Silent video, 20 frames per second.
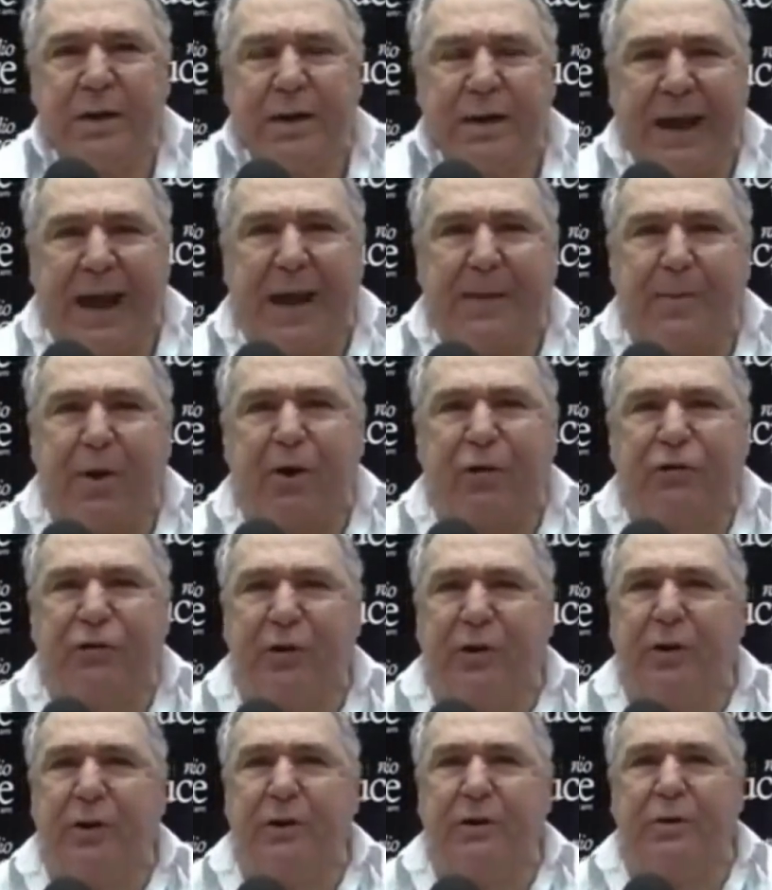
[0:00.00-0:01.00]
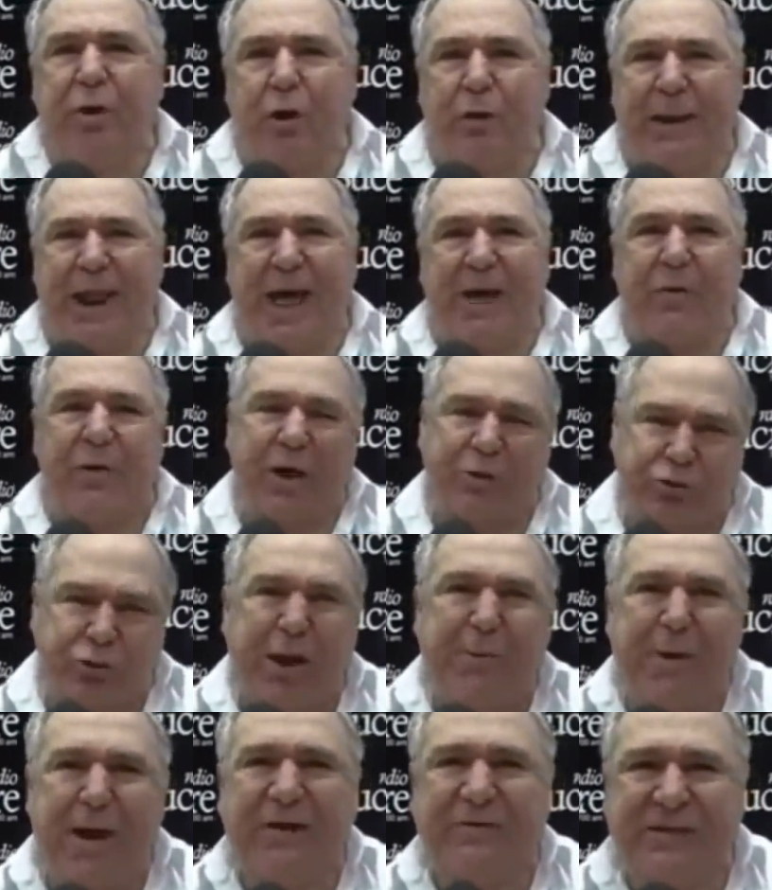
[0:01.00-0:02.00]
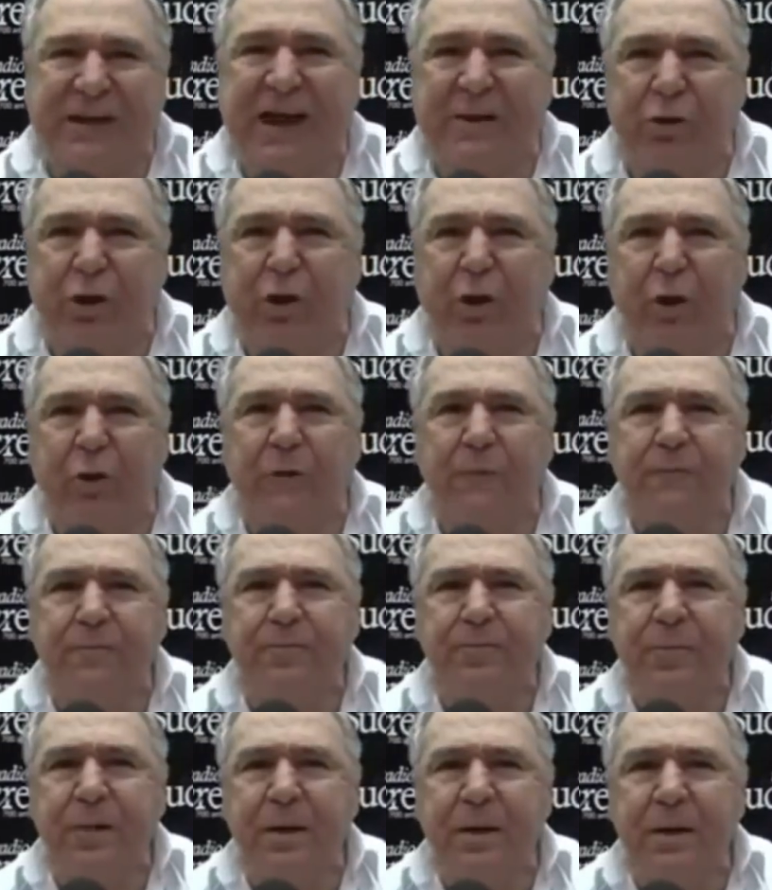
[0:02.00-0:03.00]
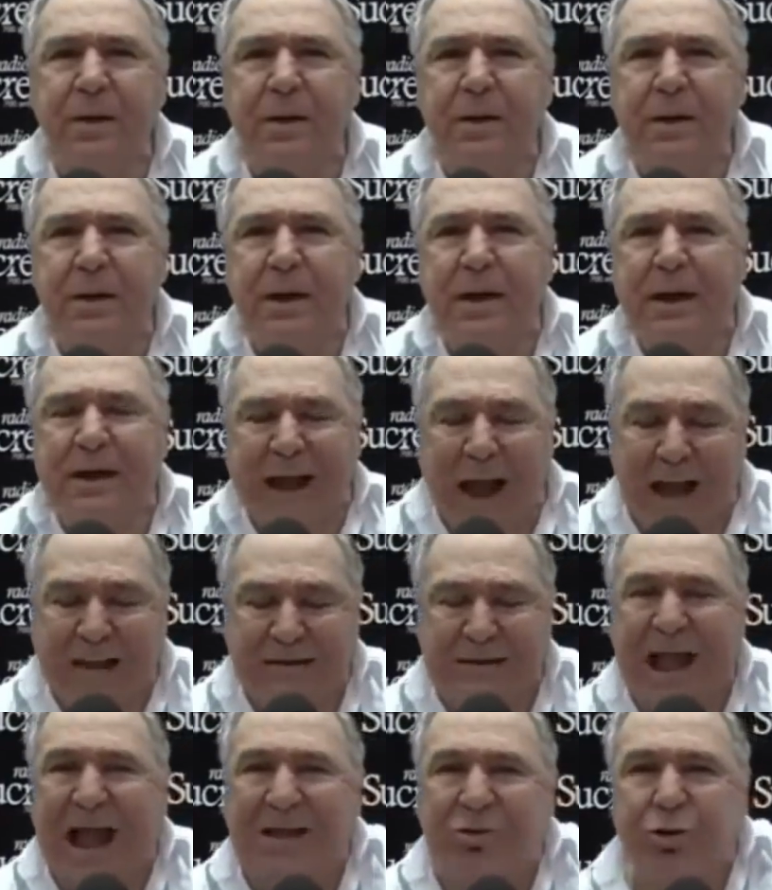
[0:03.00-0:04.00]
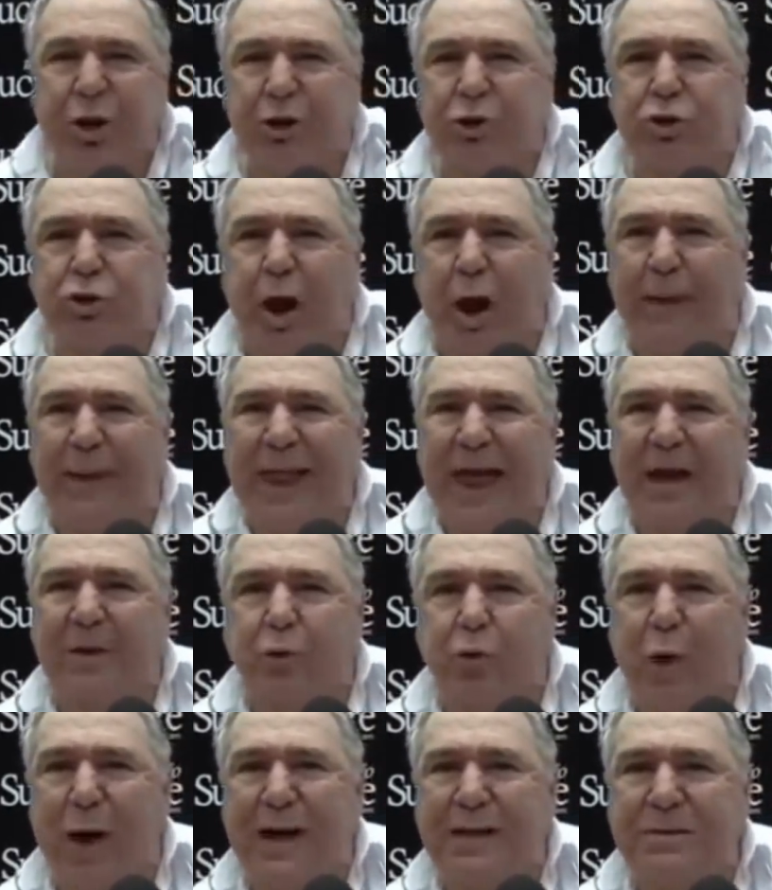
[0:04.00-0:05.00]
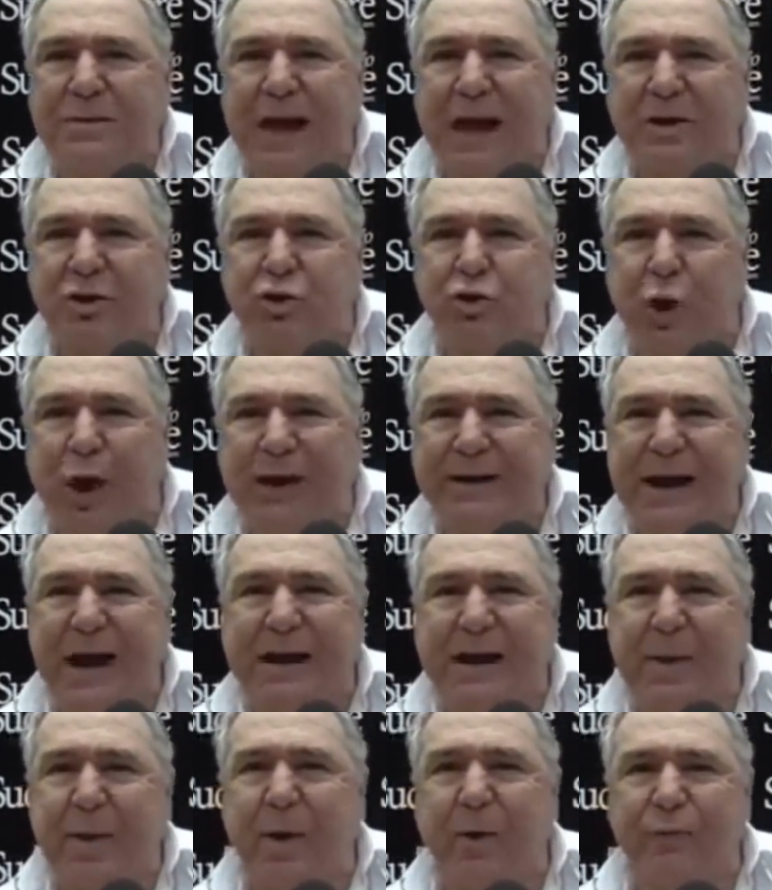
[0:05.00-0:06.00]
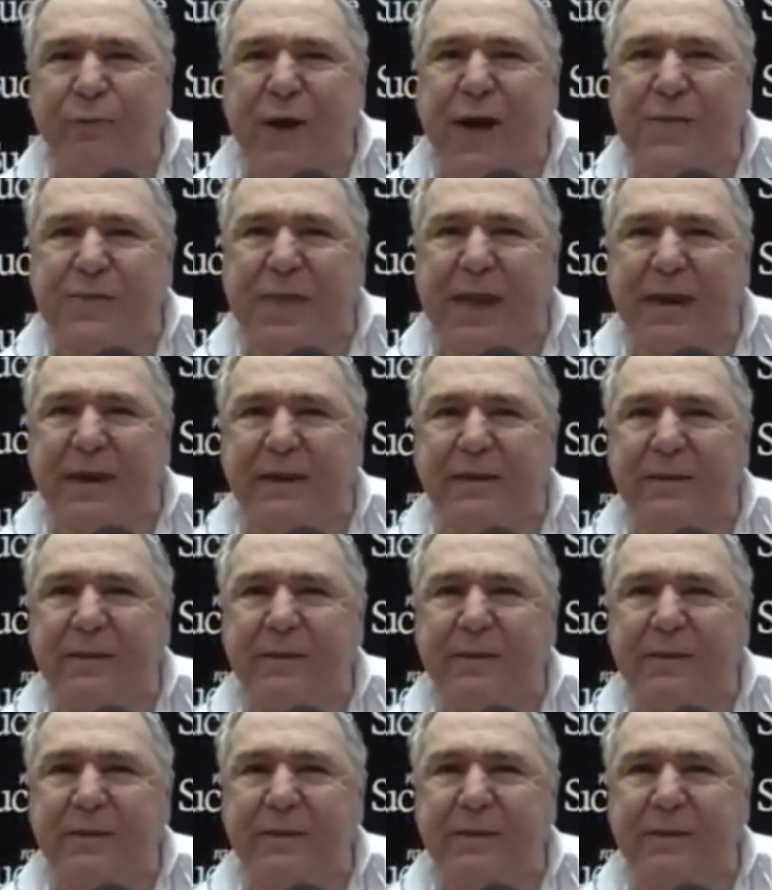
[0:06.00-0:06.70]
Hemos logrado y estamos haciéndolo captando todas las cuentas chuecas que nos ofenden